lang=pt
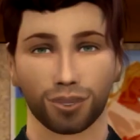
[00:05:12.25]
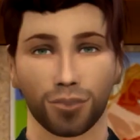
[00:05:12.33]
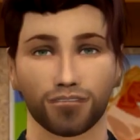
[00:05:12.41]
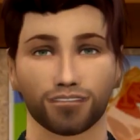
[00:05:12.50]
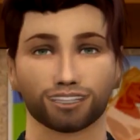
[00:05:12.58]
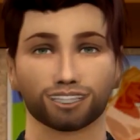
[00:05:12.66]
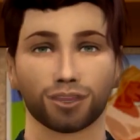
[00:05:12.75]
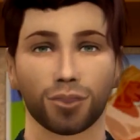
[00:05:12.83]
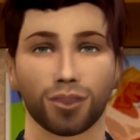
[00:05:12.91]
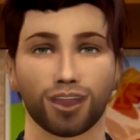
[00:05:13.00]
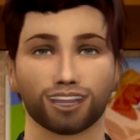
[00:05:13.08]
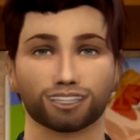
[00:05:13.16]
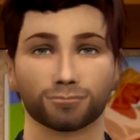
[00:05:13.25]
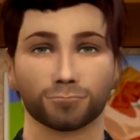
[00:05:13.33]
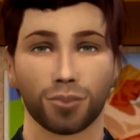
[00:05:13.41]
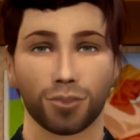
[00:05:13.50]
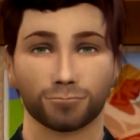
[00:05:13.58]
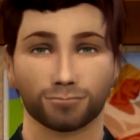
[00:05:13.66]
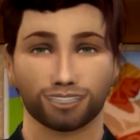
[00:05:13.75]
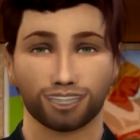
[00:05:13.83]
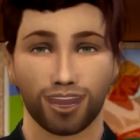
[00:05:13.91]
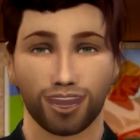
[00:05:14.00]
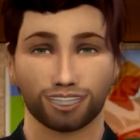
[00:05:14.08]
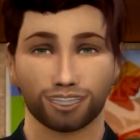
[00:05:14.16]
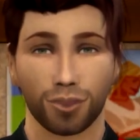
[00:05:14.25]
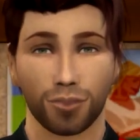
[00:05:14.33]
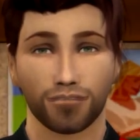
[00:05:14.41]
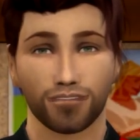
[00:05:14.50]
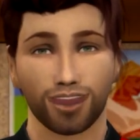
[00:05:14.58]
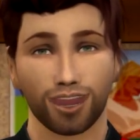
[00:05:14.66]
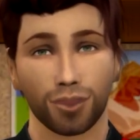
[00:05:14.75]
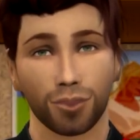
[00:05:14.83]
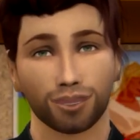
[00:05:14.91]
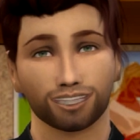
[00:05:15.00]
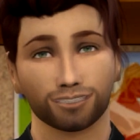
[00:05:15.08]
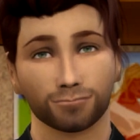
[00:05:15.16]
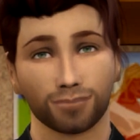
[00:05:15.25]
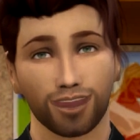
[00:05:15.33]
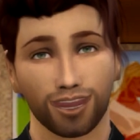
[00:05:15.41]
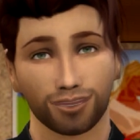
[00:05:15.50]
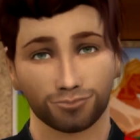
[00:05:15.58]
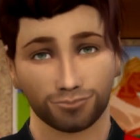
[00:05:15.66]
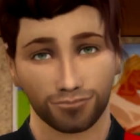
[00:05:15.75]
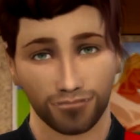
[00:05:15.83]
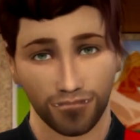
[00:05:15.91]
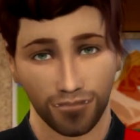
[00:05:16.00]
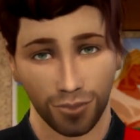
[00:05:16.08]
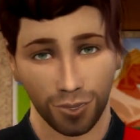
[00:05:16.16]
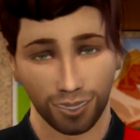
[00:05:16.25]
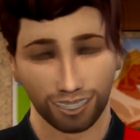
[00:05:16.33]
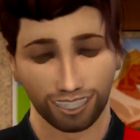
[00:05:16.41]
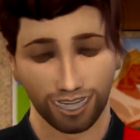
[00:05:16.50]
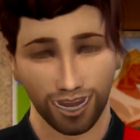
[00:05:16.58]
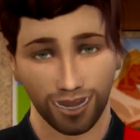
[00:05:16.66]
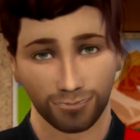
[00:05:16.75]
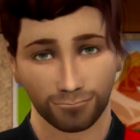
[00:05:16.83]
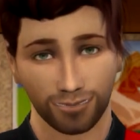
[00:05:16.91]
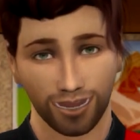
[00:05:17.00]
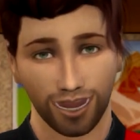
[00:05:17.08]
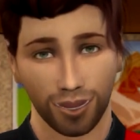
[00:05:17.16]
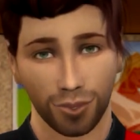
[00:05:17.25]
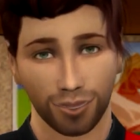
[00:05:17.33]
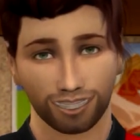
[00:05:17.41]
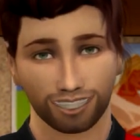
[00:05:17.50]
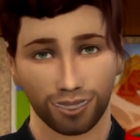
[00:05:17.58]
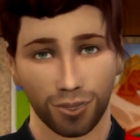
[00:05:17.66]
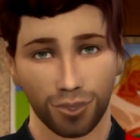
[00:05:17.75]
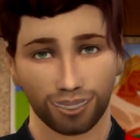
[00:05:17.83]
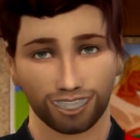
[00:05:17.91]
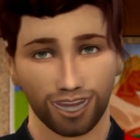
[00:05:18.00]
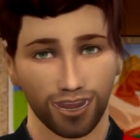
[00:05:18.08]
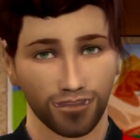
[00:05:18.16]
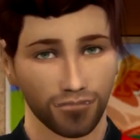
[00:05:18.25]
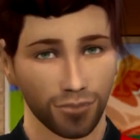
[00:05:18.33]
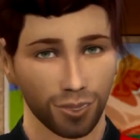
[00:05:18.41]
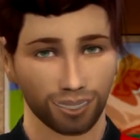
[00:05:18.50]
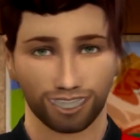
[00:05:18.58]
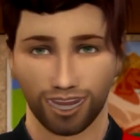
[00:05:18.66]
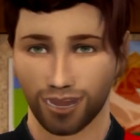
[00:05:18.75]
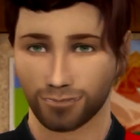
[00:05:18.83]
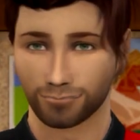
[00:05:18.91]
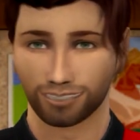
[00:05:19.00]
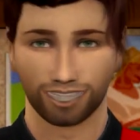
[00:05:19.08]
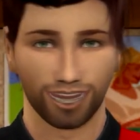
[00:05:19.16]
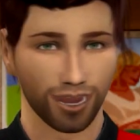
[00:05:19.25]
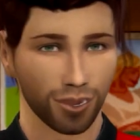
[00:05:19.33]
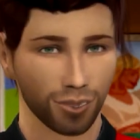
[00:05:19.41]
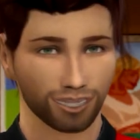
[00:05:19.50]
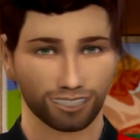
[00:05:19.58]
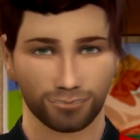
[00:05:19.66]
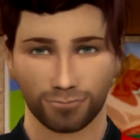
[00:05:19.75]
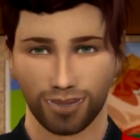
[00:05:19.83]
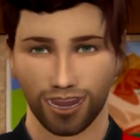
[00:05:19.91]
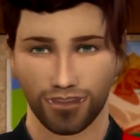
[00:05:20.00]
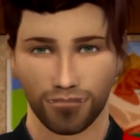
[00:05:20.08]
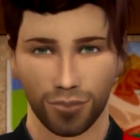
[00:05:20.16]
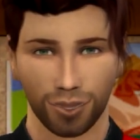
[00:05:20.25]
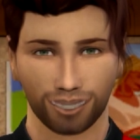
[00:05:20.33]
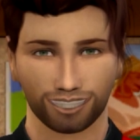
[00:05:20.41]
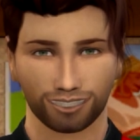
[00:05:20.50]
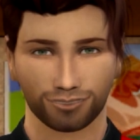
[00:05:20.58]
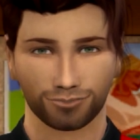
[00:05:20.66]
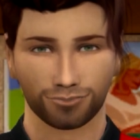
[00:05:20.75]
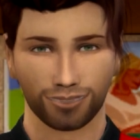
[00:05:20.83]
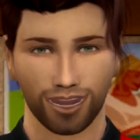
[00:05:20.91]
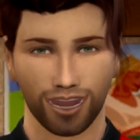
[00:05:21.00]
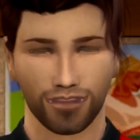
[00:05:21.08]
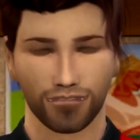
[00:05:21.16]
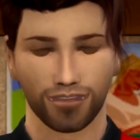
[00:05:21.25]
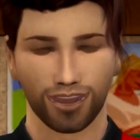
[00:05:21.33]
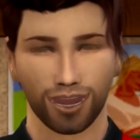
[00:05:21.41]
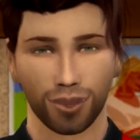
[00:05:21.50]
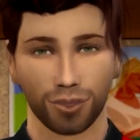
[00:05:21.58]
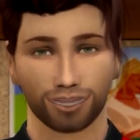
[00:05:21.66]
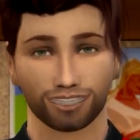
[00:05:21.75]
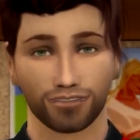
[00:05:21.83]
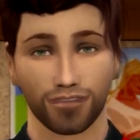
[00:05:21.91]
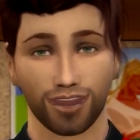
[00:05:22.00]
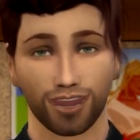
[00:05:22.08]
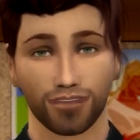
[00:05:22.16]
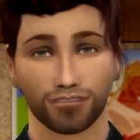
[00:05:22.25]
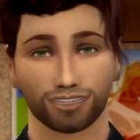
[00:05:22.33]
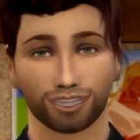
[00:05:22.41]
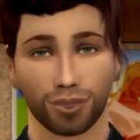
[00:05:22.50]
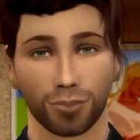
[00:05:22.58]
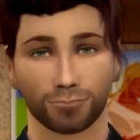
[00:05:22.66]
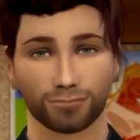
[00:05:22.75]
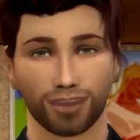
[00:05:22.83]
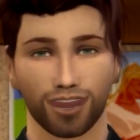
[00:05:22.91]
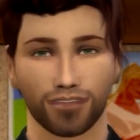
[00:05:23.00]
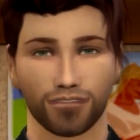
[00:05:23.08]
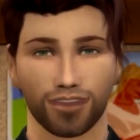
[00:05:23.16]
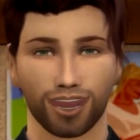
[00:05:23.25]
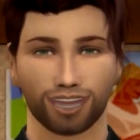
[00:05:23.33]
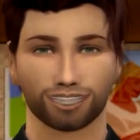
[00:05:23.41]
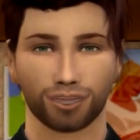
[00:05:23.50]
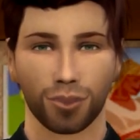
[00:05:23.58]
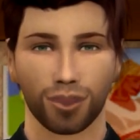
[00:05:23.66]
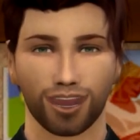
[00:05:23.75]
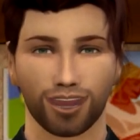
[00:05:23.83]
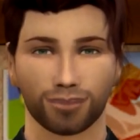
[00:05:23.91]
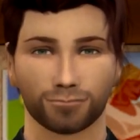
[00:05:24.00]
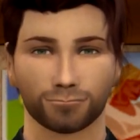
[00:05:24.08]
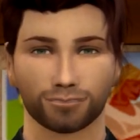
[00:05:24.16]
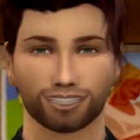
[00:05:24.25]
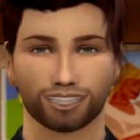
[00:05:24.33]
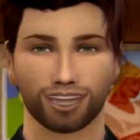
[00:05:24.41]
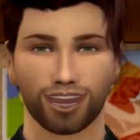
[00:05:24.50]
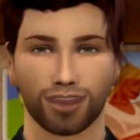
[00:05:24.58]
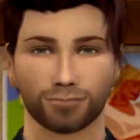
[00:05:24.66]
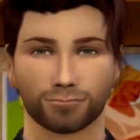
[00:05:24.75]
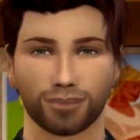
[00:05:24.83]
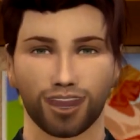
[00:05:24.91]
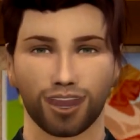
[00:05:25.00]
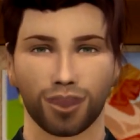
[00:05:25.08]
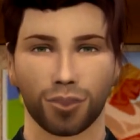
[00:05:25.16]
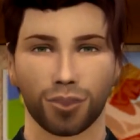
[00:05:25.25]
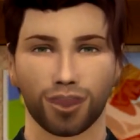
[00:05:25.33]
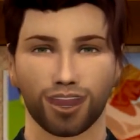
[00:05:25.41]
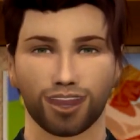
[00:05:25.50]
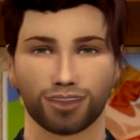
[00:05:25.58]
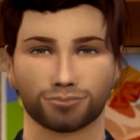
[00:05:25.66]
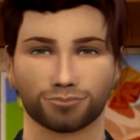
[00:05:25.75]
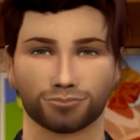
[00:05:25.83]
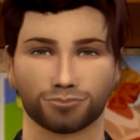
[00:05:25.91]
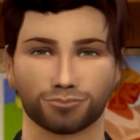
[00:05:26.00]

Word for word: Agora deixa eu explicar para vocês os poderes da chama. No último episódio, Andréia venceu a prova de fogo e ela ganhou um lampião, onde tem dois poderes dentro. Daqui a pouco ela vai abrir os dois, e vai segurar um dos dois